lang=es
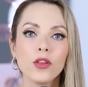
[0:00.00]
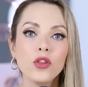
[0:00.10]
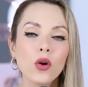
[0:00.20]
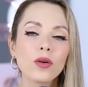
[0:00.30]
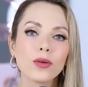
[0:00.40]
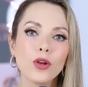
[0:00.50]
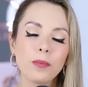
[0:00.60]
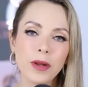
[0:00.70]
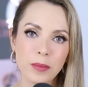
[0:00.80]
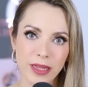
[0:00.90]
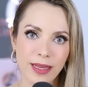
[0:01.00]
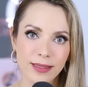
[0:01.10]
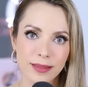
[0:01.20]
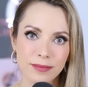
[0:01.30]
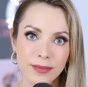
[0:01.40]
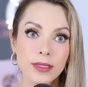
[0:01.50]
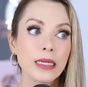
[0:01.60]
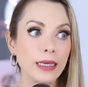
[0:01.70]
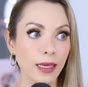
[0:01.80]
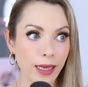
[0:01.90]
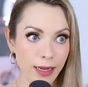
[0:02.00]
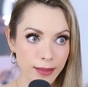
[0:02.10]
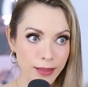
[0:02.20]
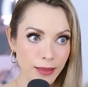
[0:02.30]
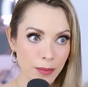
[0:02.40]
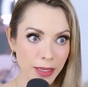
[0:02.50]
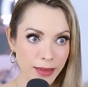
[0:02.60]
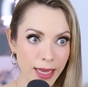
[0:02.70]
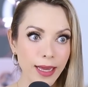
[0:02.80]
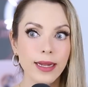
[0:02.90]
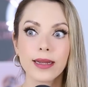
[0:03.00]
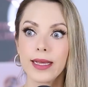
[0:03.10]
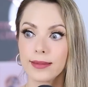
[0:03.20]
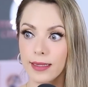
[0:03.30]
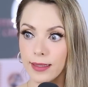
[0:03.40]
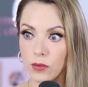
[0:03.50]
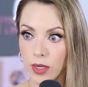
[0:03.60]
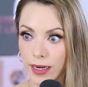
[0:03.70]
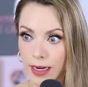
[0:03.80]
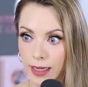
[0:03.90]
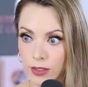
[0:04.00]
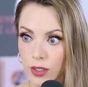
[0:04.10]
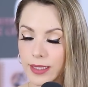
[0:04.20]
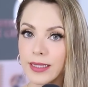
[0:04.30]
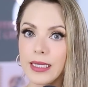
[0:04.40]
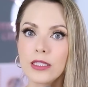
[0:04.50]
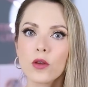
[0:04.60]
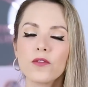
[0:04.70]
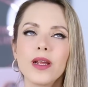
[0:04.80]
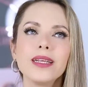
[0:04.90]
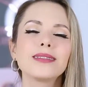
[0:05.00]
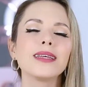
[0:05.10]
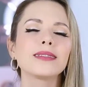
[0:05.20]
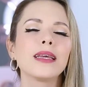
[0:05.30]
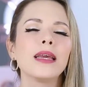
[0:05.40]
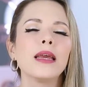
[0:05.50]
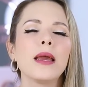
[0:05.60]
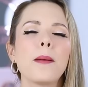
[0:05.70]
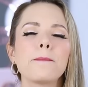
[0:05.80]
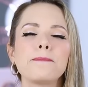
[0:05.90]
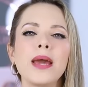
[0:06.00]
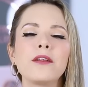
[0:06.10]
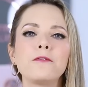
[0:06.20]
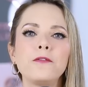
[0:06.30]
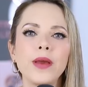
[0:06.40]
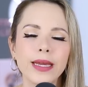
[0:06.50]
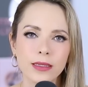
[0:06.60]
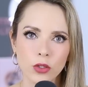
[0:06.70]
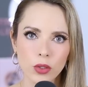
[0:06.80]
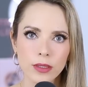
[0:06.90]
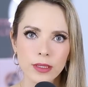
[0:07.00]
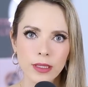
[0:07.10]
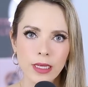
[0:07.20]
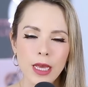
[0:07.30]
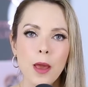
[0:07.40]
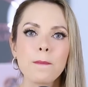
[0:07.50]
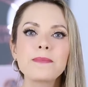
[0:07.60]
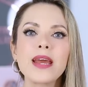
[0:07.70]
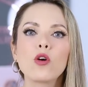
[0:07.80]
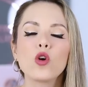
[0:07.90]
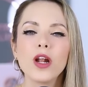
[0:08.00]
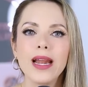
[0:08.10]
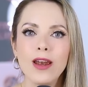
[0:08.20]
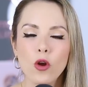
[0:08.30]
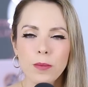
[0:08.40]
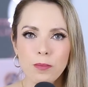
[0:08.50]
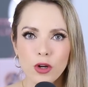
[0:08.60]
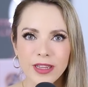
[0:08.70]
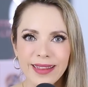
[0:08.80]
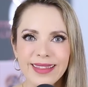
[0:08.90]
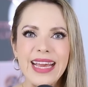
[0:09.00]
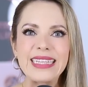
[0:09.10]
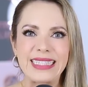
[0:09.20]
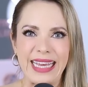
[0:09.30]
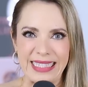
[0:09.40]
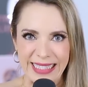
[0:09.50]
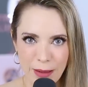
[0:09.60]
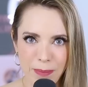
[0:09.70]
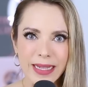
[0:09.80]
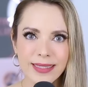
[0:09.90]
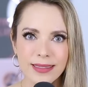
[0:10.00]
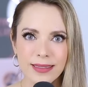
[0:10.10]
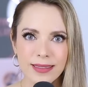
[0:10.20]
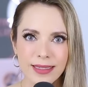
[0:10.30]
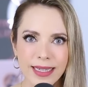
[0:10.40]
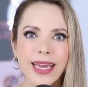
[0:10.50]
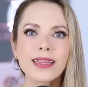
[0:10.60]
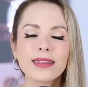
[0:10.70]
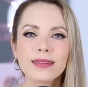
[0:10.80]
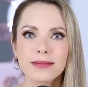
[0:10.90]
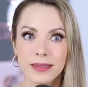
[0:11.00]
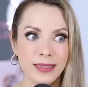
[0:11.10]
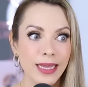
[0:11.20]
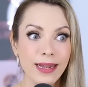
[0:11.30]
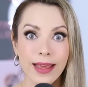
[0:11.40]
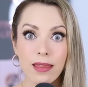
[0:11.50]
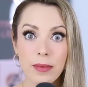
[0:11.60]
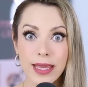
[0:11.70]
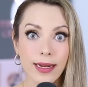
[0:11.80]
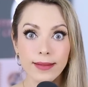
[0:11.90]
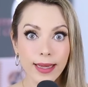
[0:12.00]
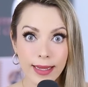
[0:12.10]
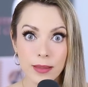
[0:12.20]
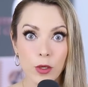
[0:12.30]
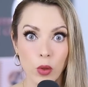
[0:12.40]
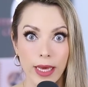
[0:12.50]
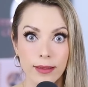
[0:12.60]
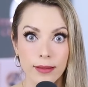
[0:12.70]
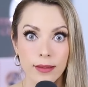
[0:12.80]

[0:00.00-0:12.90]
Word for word: No lo permitas. ¿Quieres que te mantengan? ¿Estás en una relación así y son felices? Perfecto. Pero lo importante es que sepas que si el día de mañana te quedas viuda